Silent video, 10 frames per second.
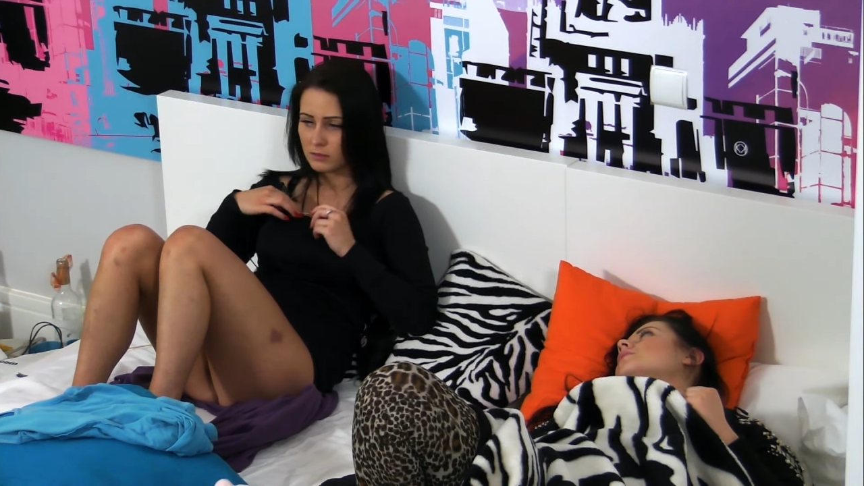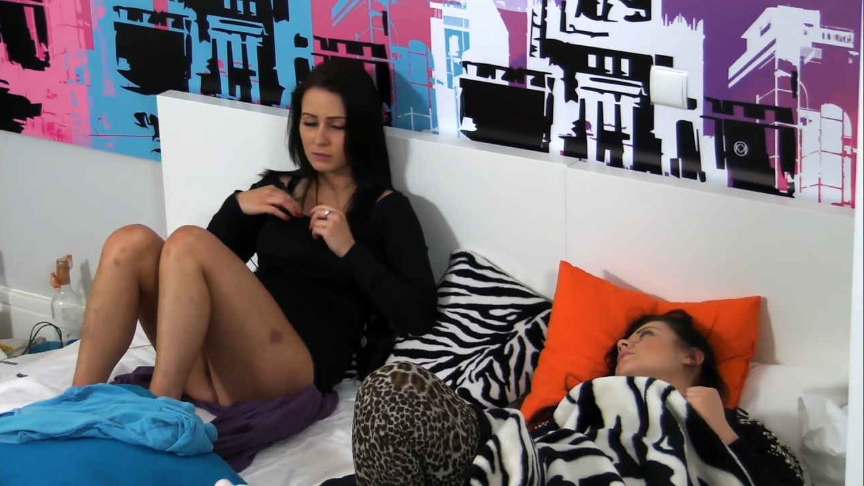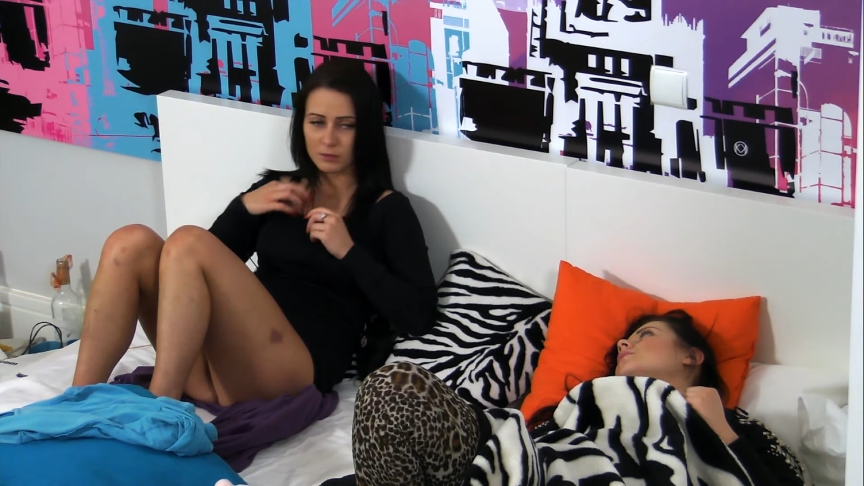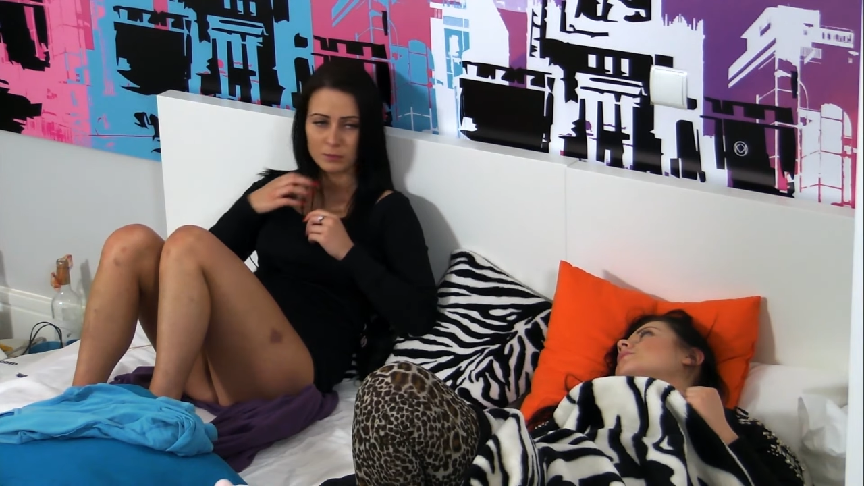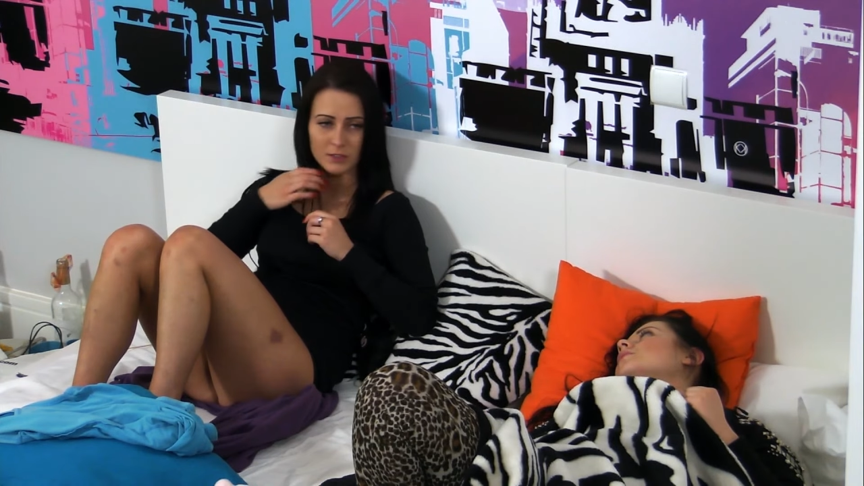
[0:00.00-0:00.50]

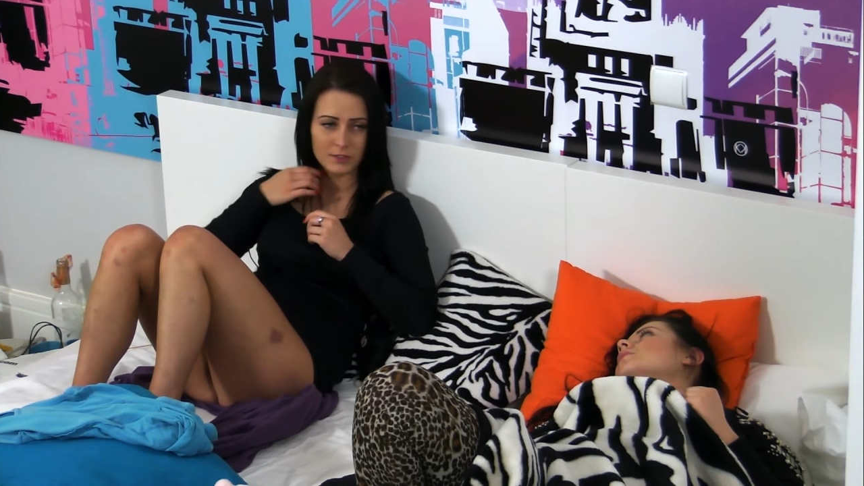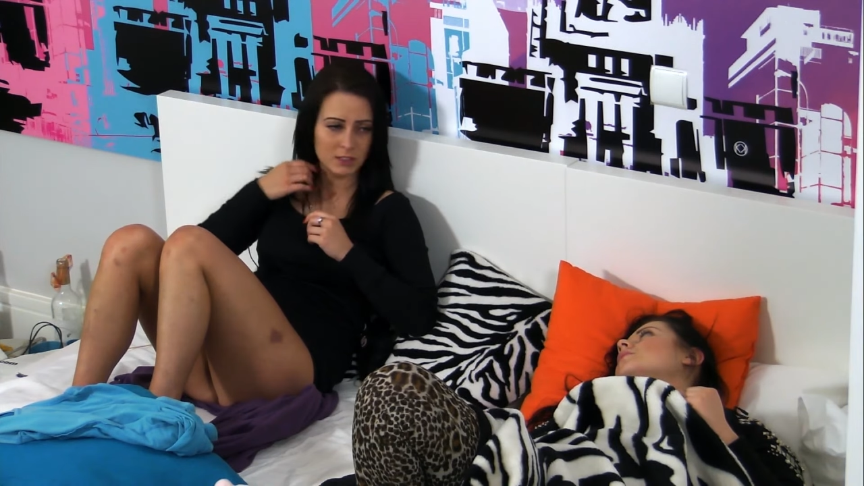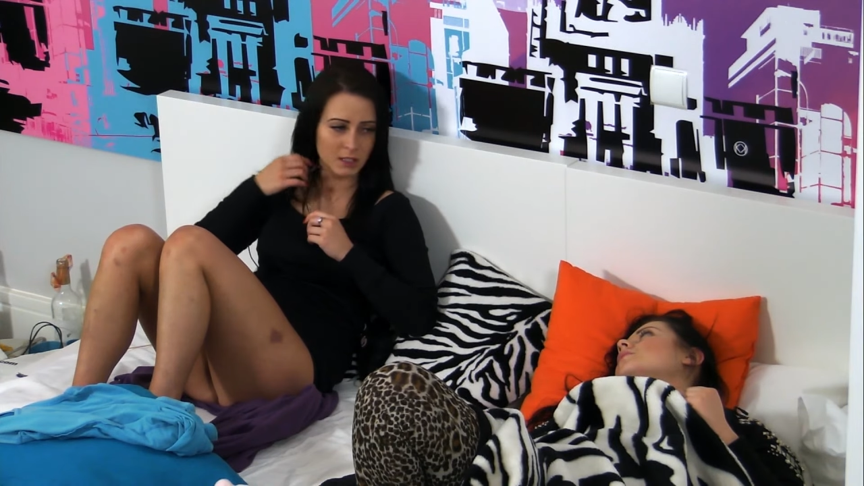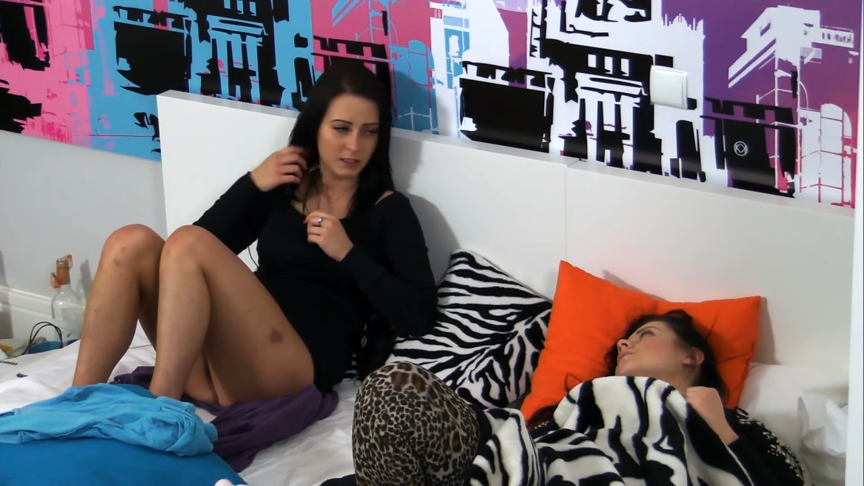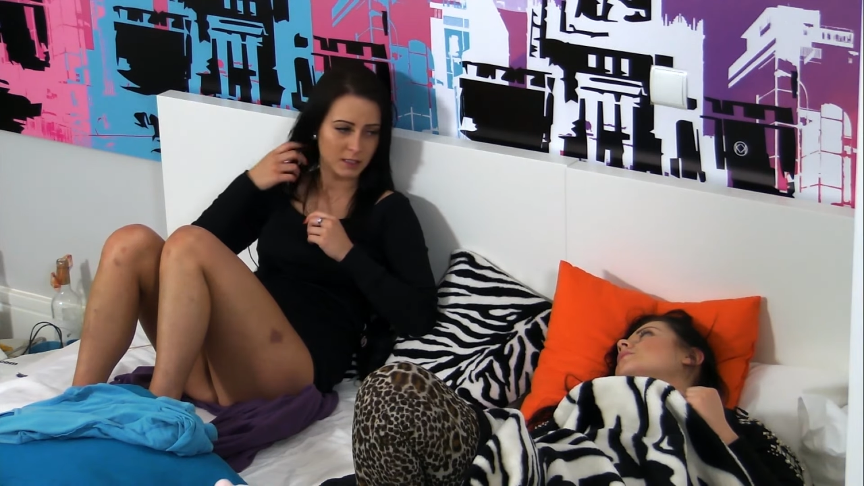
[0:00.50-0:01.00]
dobrze
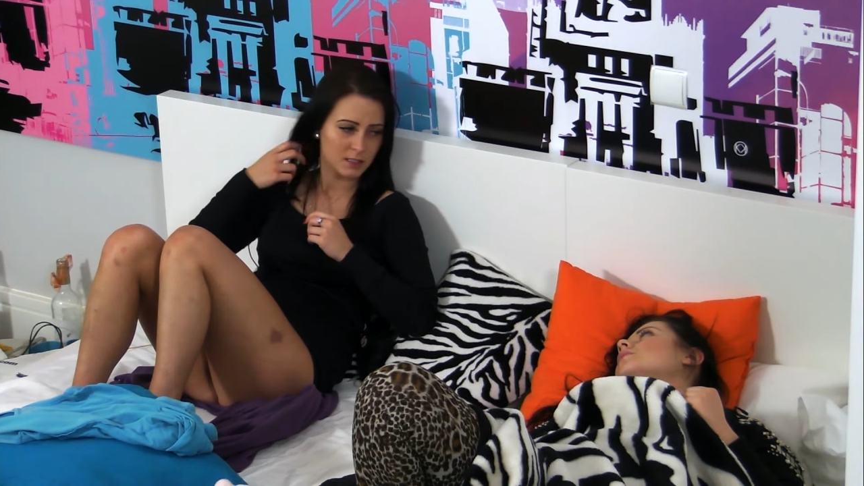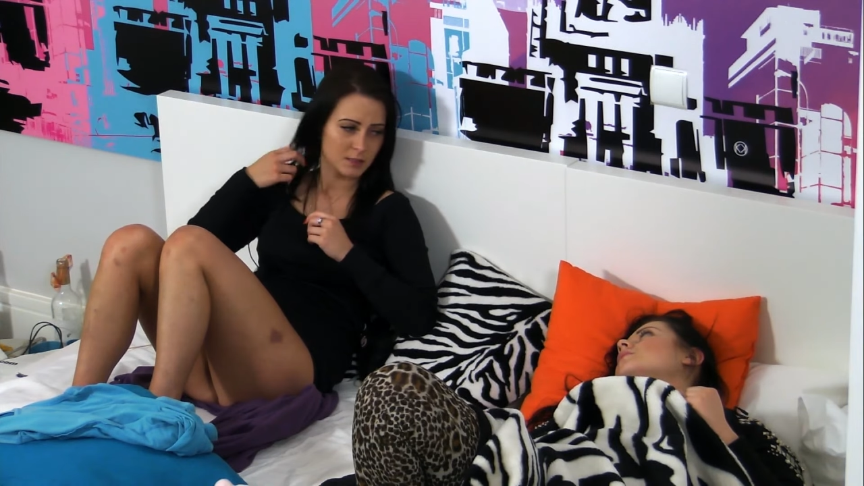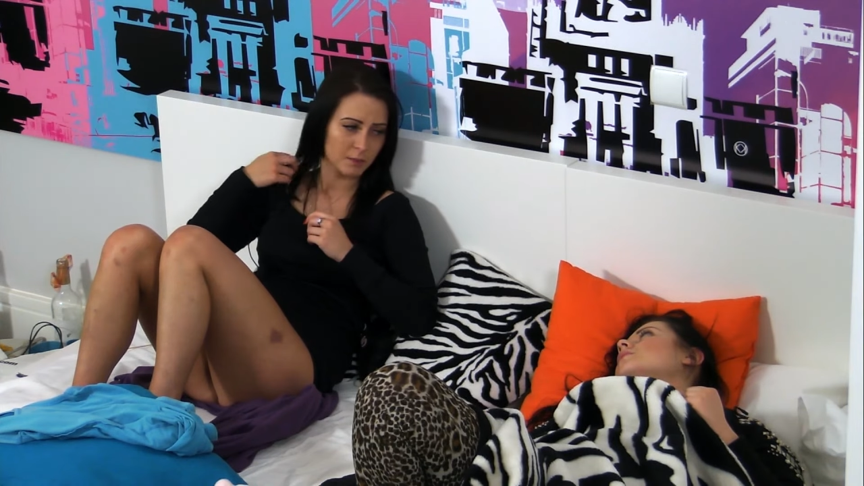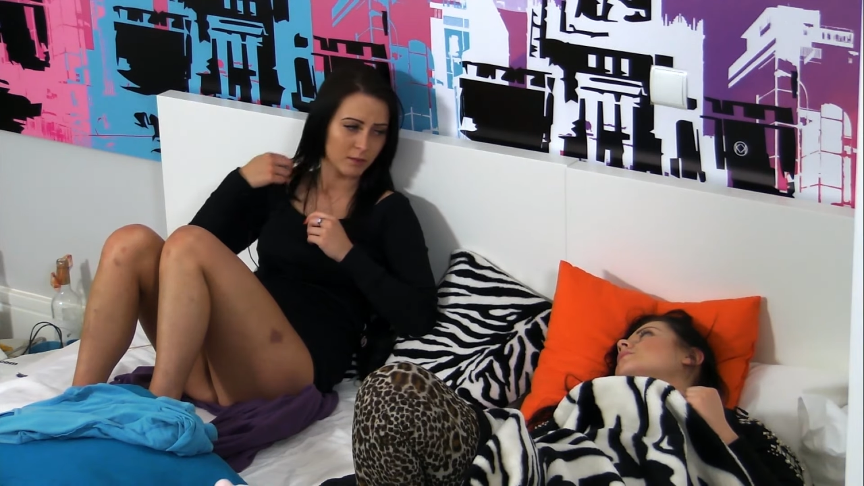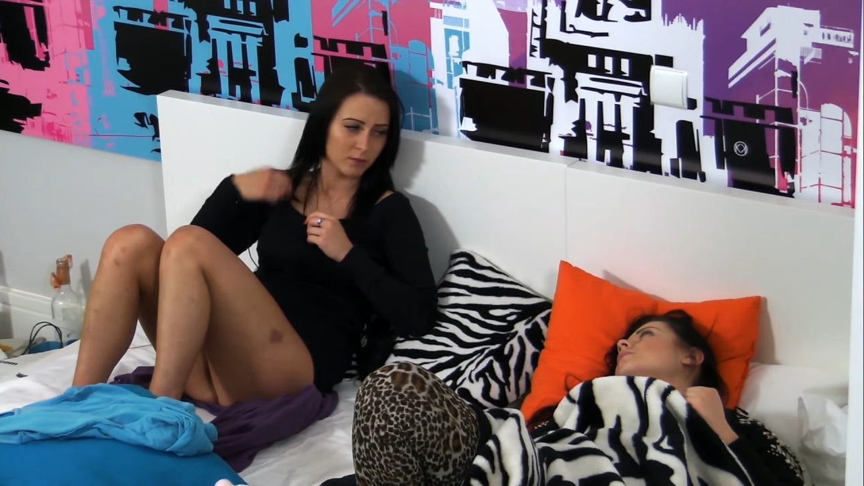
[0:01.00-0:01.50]
wiesz jak jest
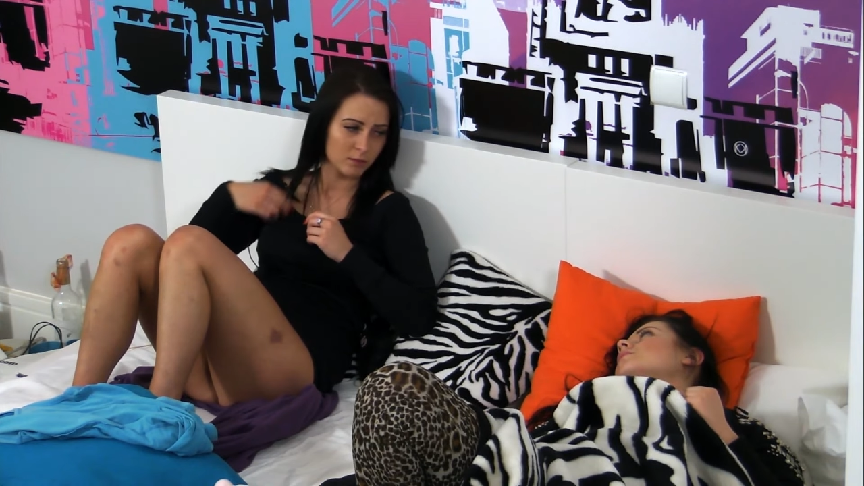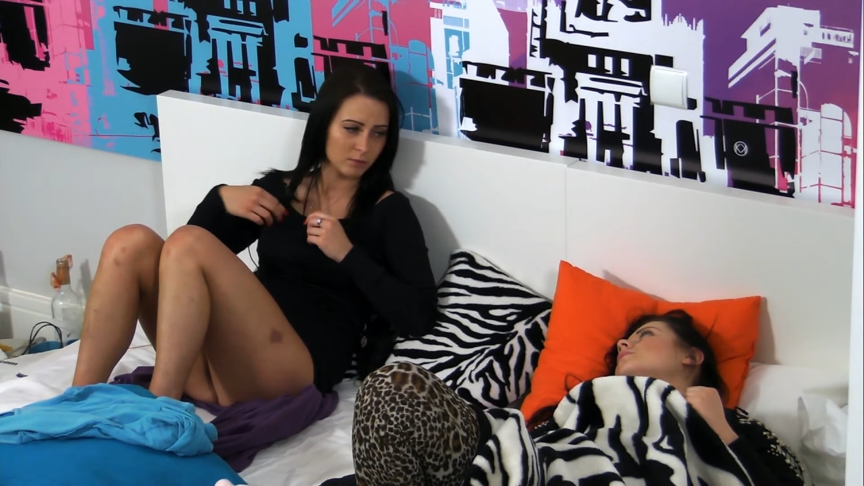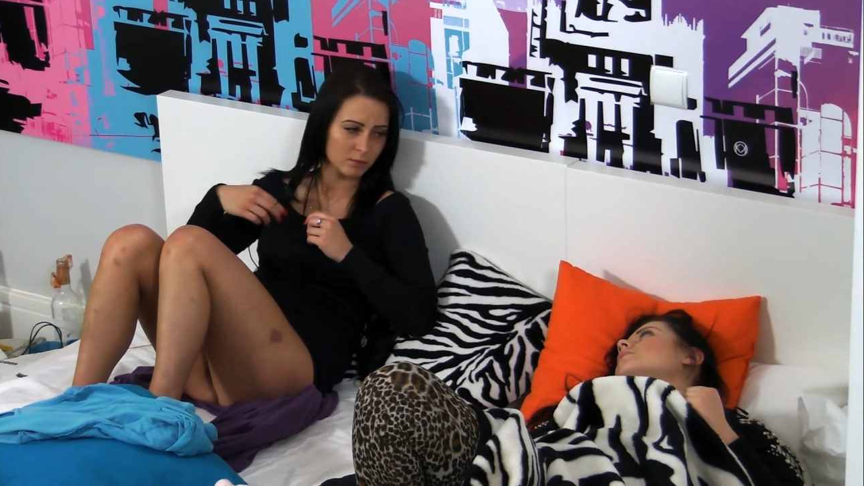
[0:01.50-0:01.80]
z Pawłem.